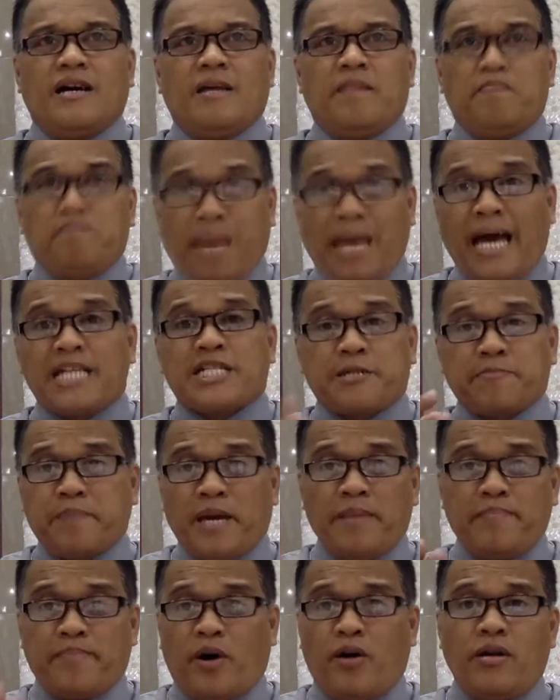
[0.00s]
bless
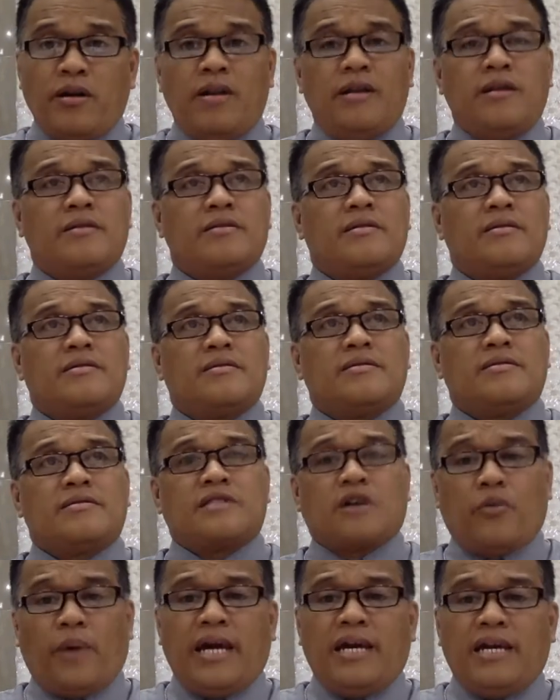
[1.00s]
people,
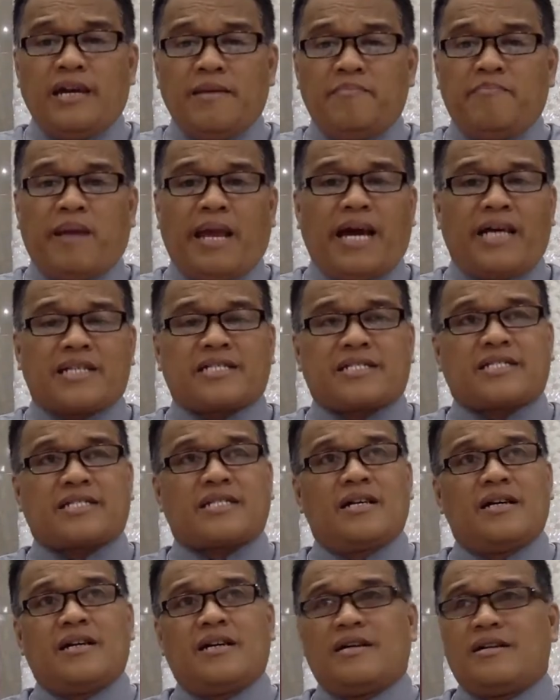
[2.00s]
the way He bless
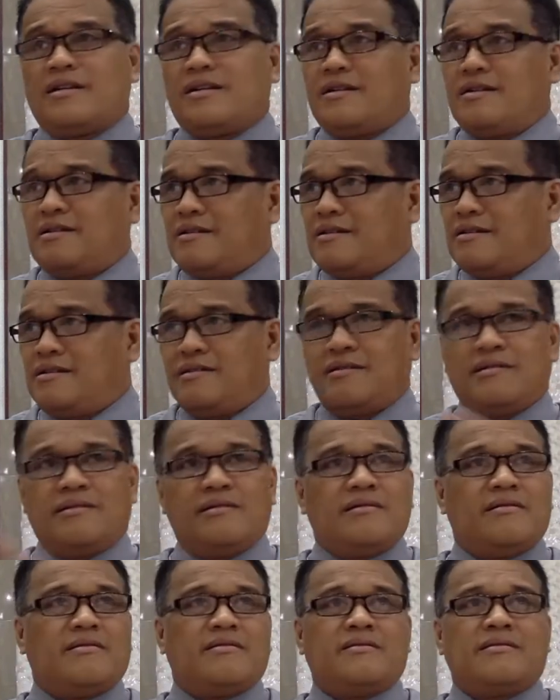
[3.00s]

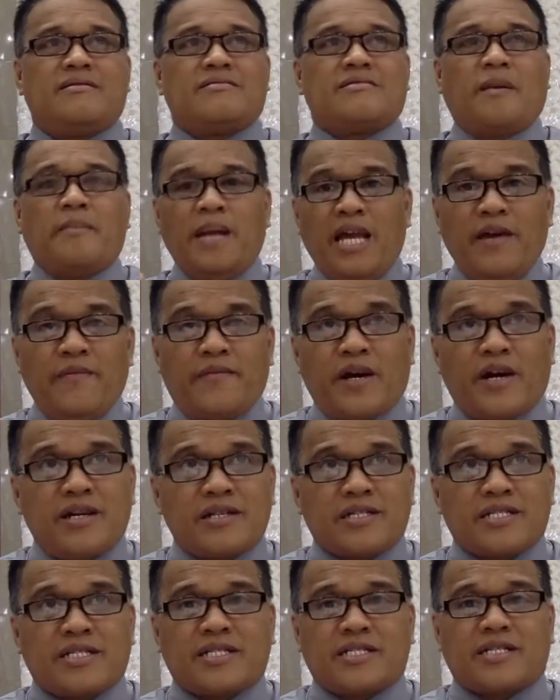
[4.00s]
the
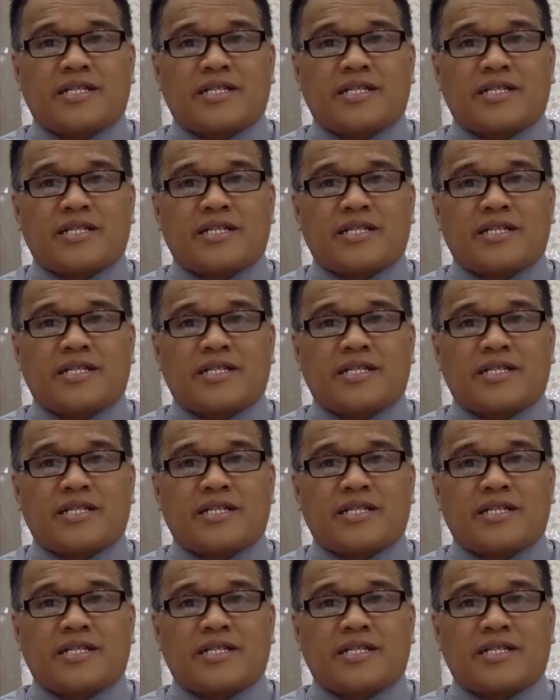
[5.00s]
believers,